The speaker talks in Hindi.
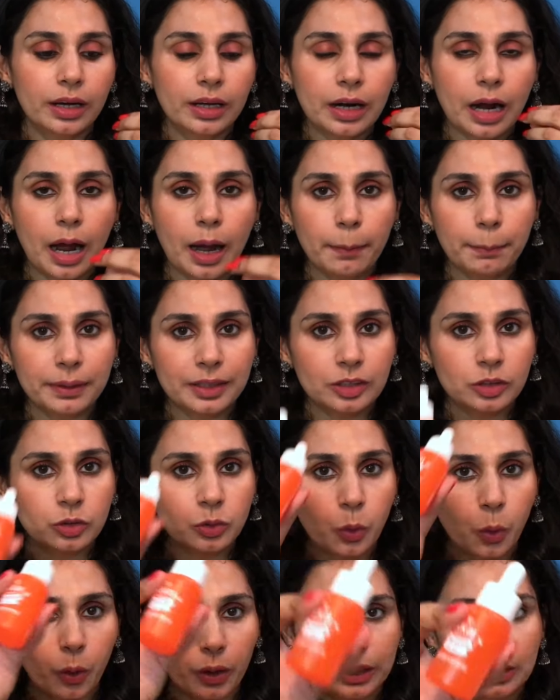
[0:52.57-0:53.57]
अगर आप
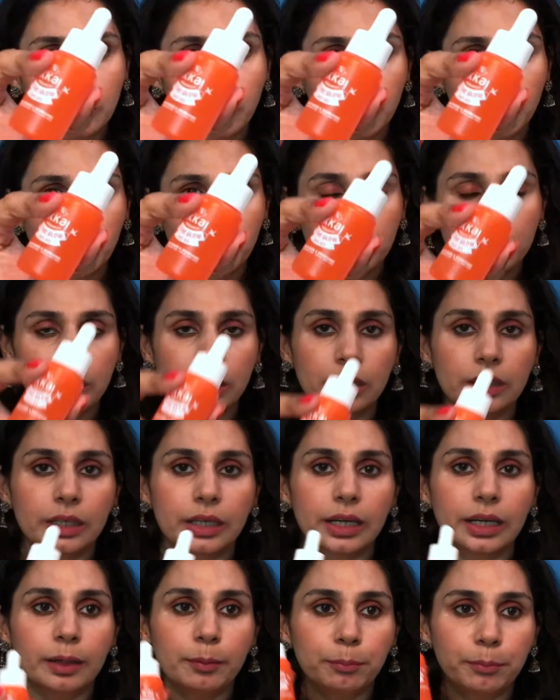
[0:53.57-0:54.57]
इस ऑयल को यूज़
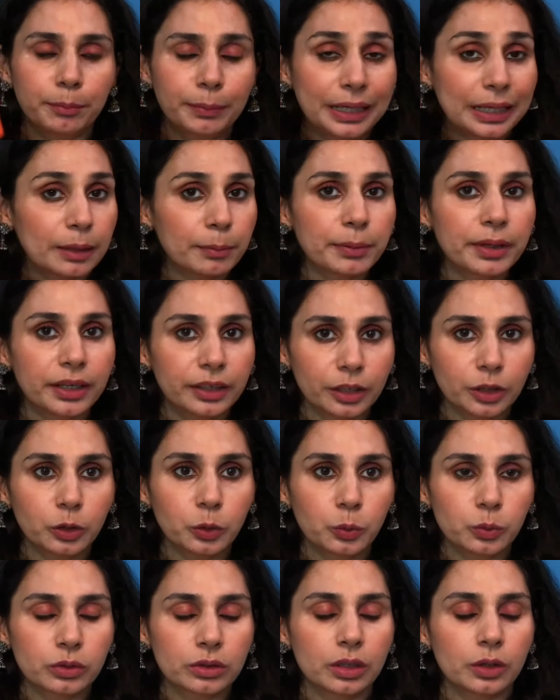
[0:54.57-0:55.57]
करके मेकअप के अंडर
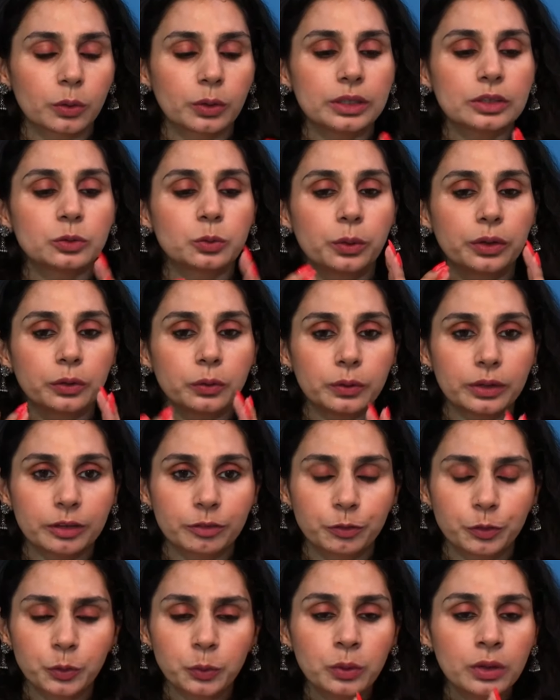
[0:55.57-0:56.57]
यूज़ करोगे इट गोइंग टू
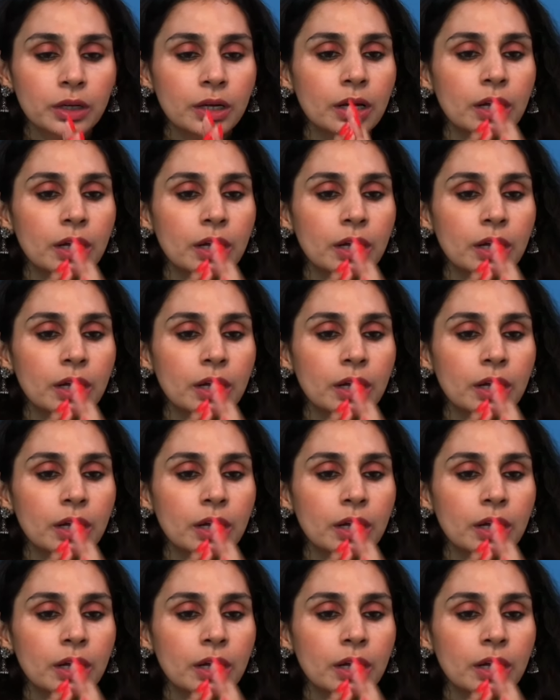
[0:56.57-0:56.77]
गिव यू